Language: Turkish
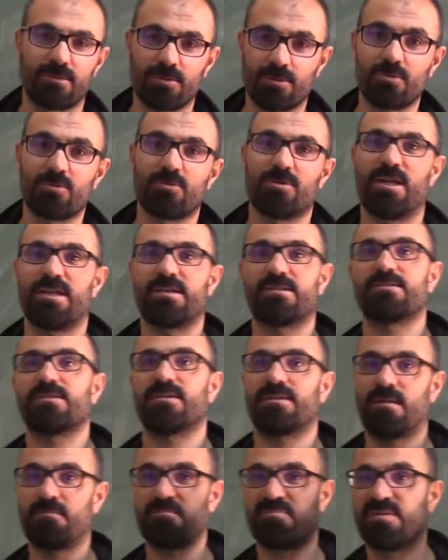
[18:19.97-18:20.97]
Durgun kütle enerjisi
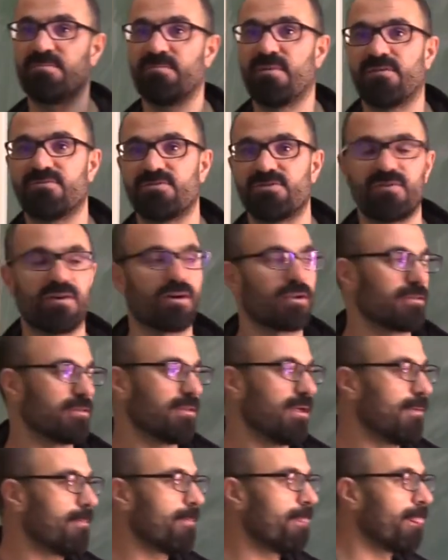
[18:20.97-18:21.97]
zaten 1000 mev
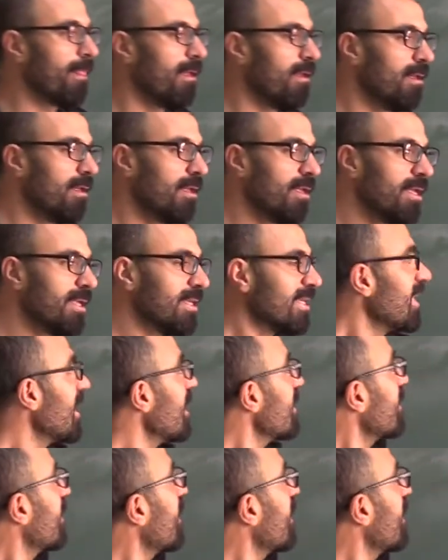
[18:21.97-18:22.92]
civarında. Kinetik